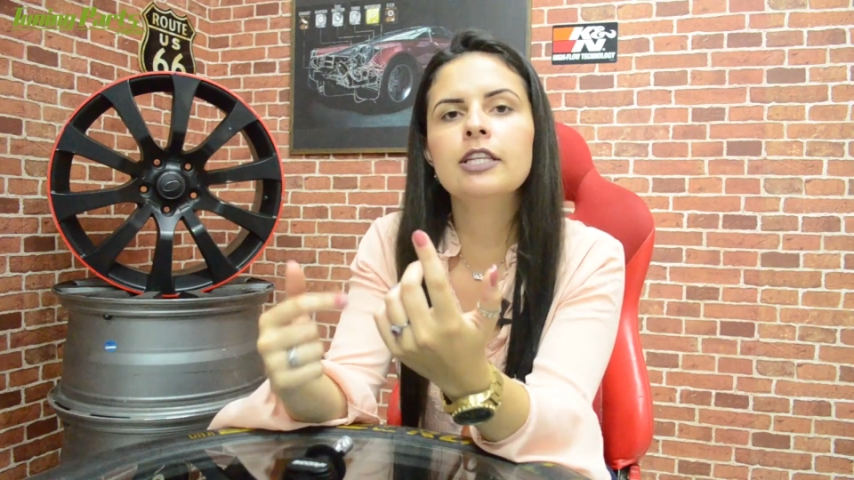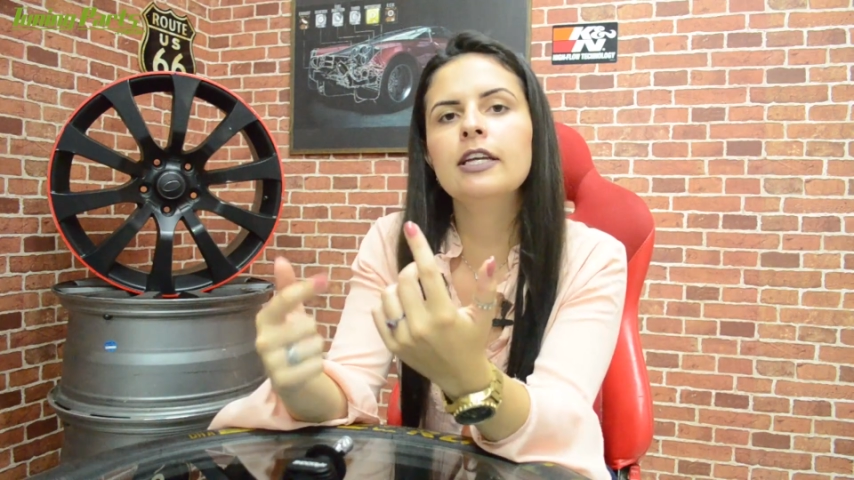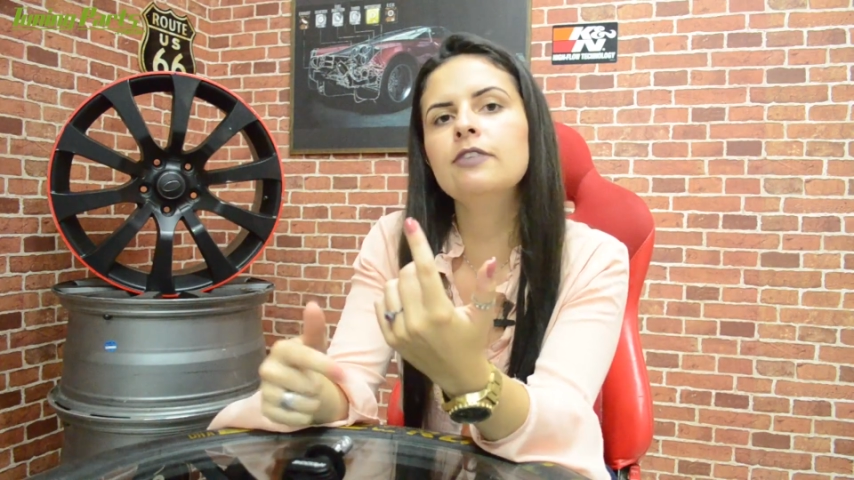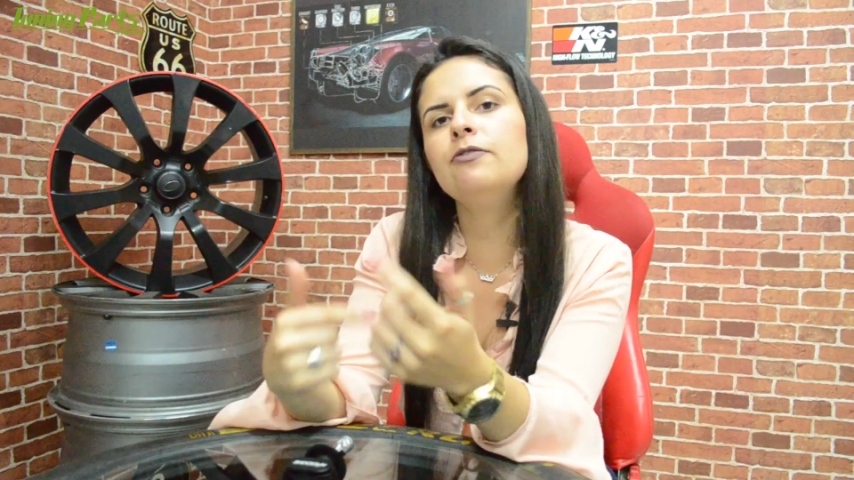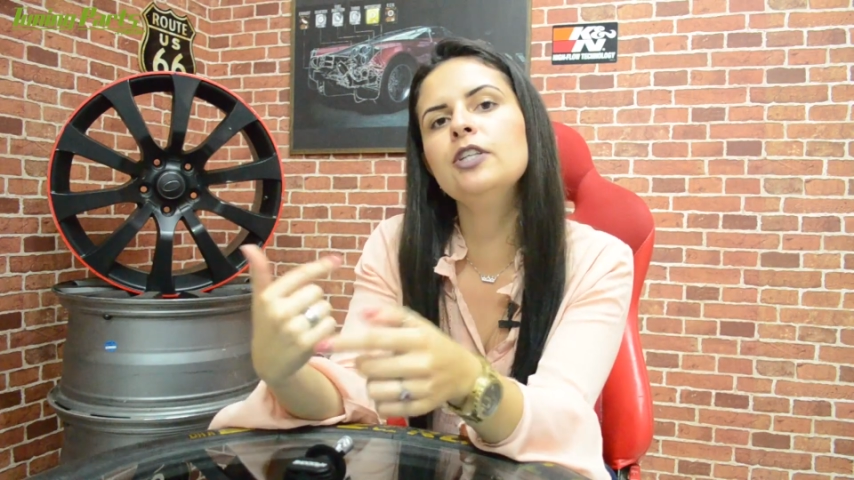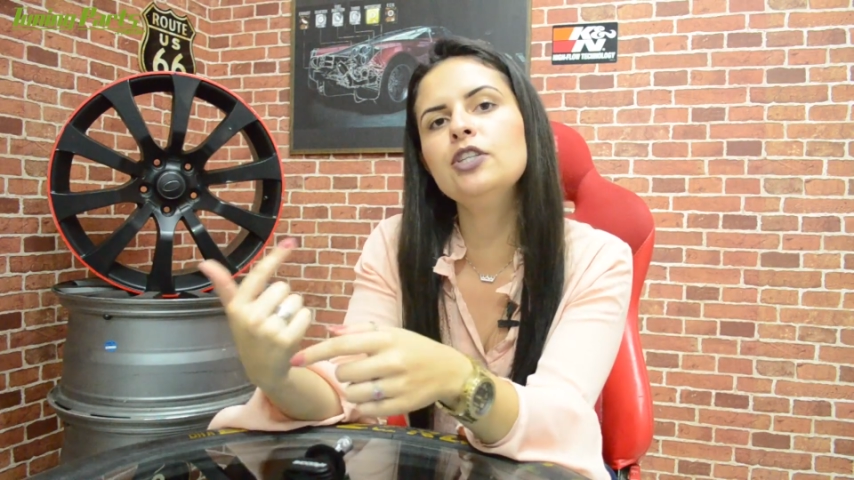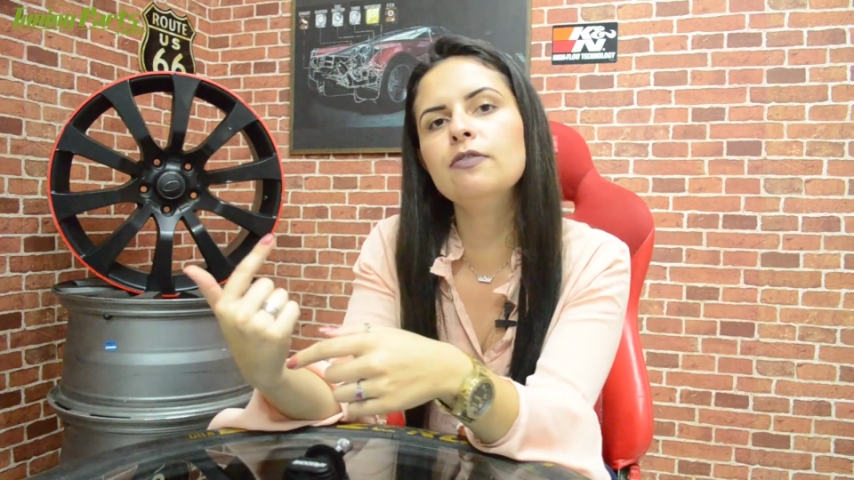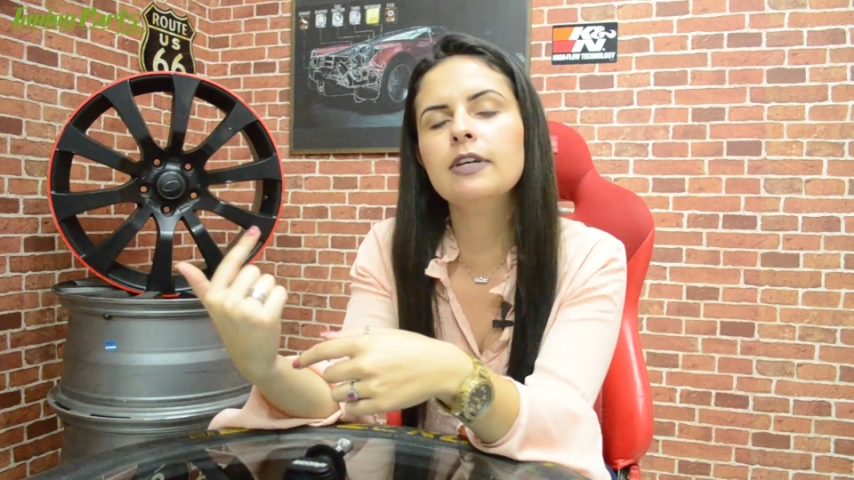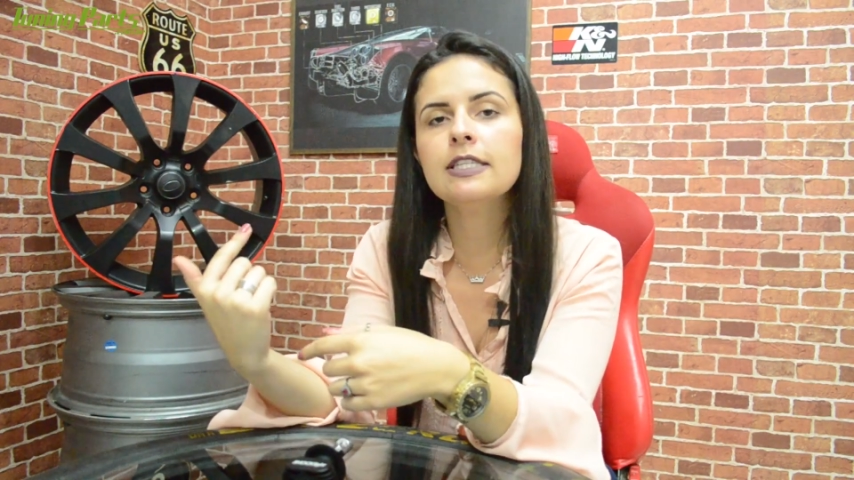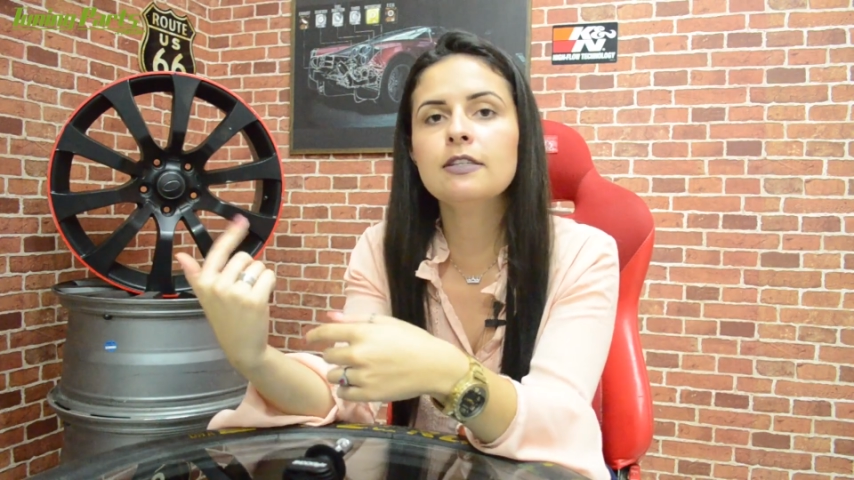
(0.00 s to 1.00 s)
até 20
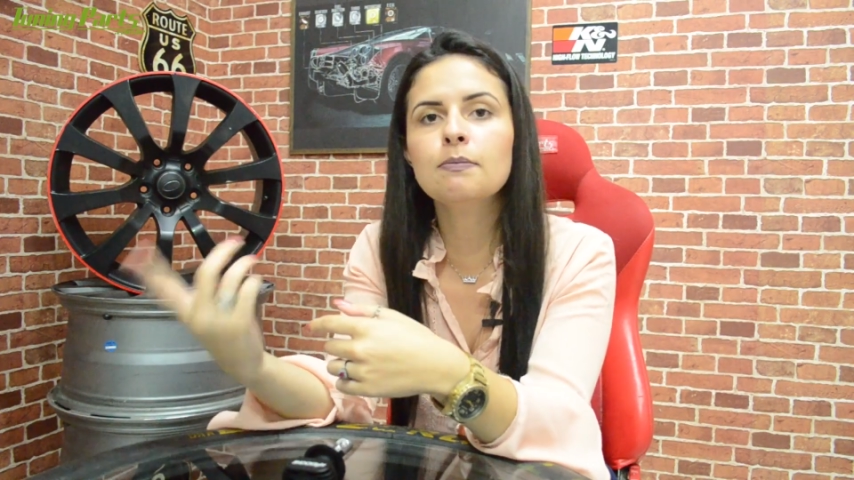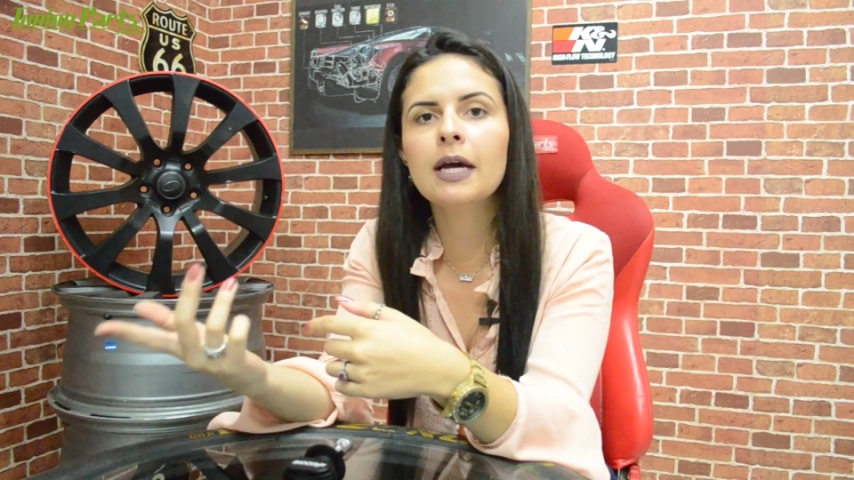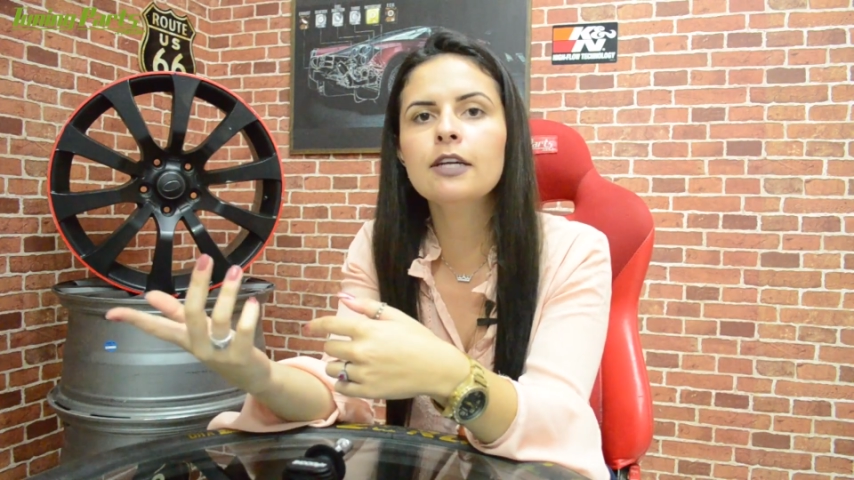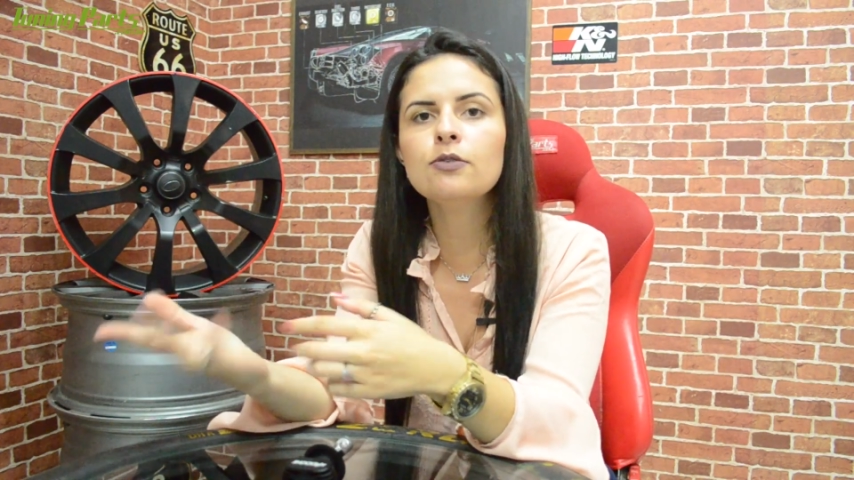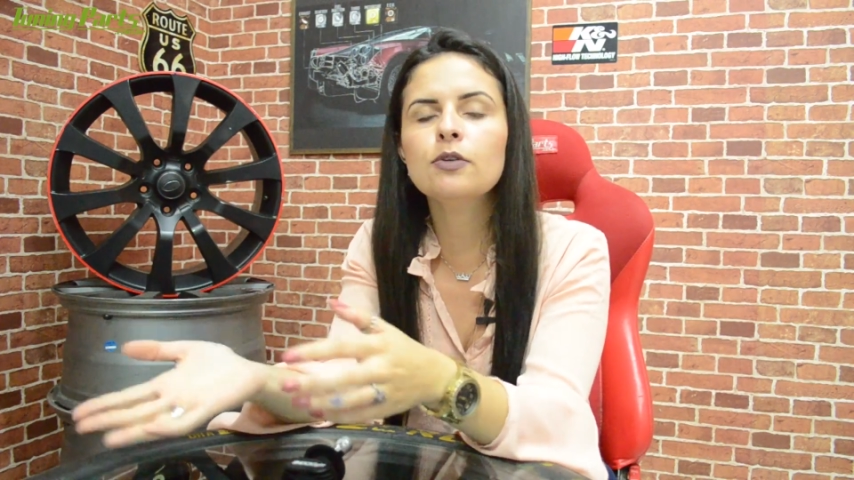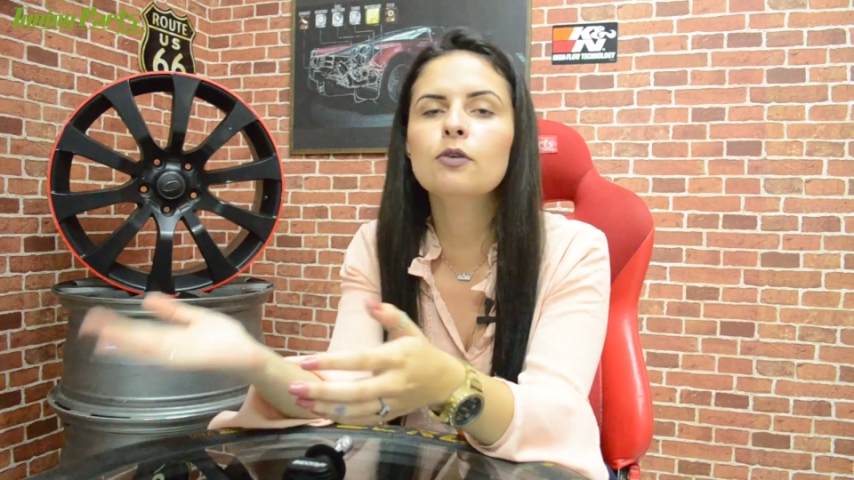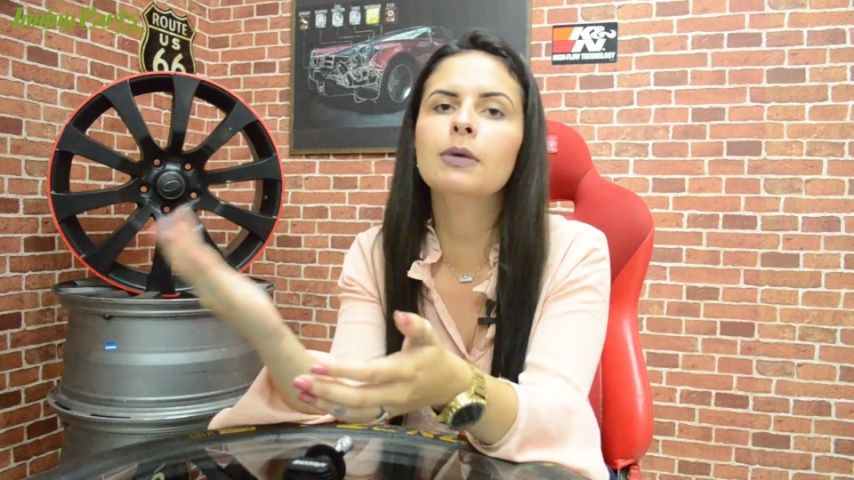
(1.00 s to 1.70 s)
vezes mais do que